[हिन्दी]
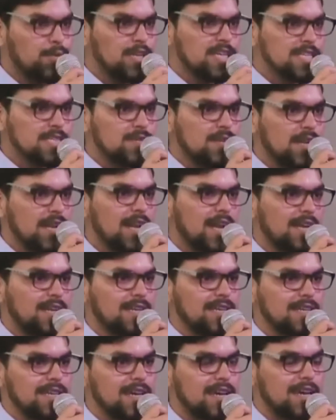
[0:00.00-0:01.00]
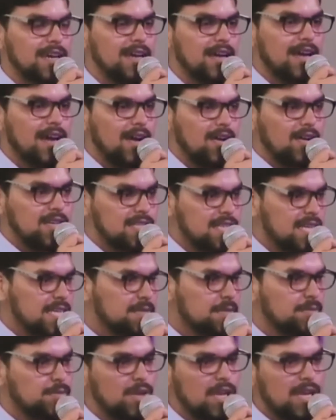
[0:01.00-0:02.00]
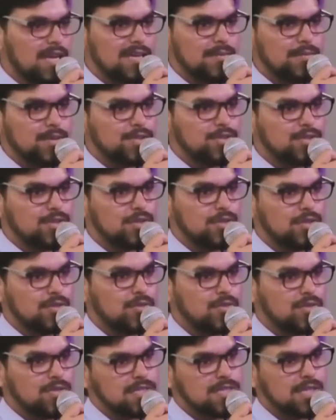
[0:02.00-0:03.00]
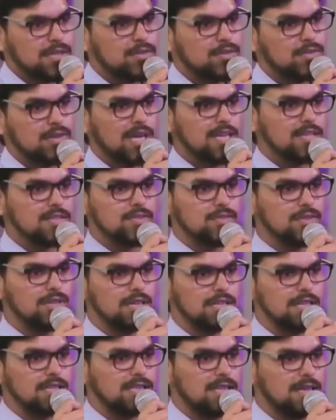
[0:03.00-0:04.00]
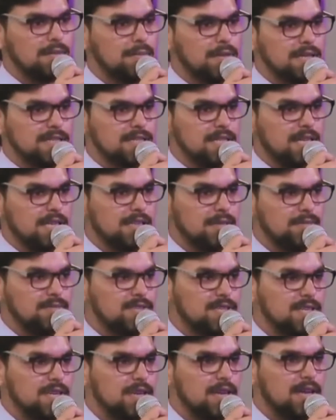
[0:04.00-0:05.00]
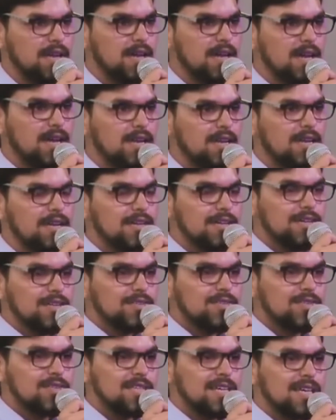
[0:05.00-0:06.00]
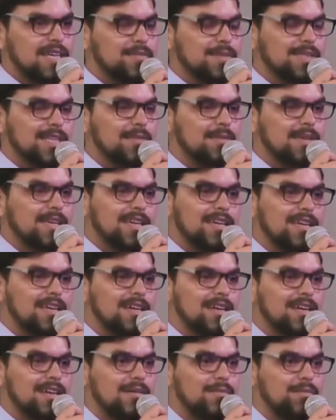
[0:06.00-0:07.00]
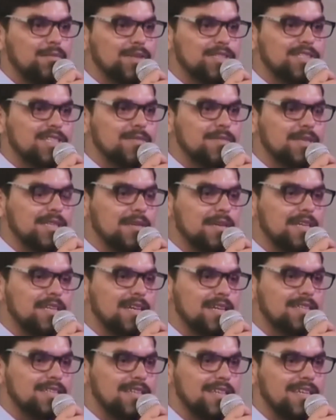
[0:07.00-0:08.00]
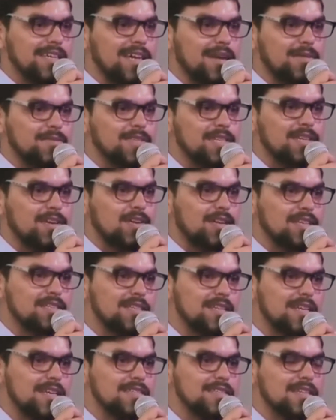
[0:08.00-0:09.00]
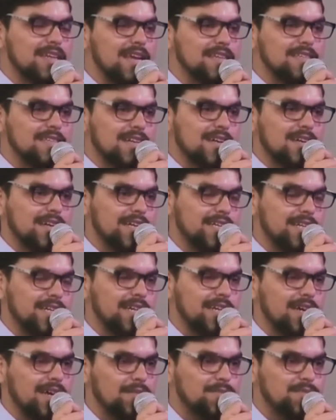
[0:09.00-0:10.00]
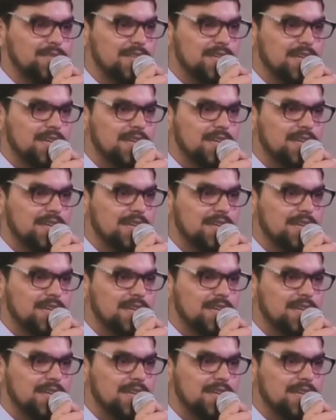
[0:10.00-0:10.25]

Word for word: पुलिस वाला हाँ। लाठी है और स्टेज पे बुला के बच्चों को उसी से धुनाई शुरू कर देते हैं मस्त एकदम से है ना तो सर मतलब कि बच्चे मतलब कि डरते नहीं आपसे और इस तरीके से कैसे कनेक्टेड है आपसे